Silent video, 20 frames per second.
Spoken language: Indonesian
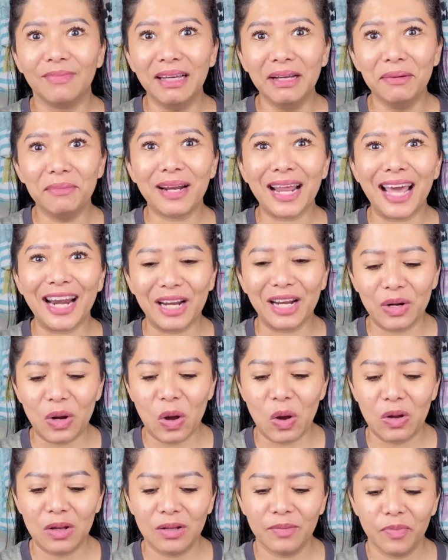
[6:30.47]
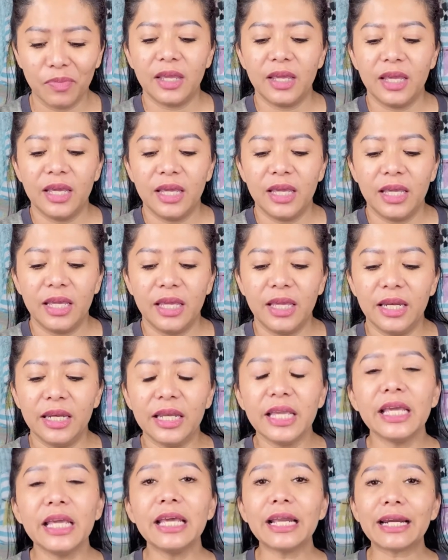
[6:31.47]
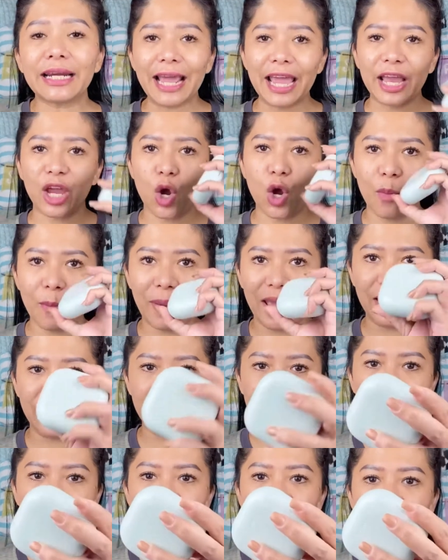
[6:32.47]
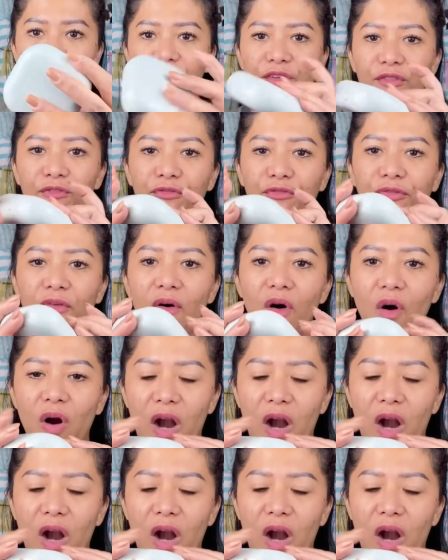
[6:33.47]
Menarik dong. Ini recommended for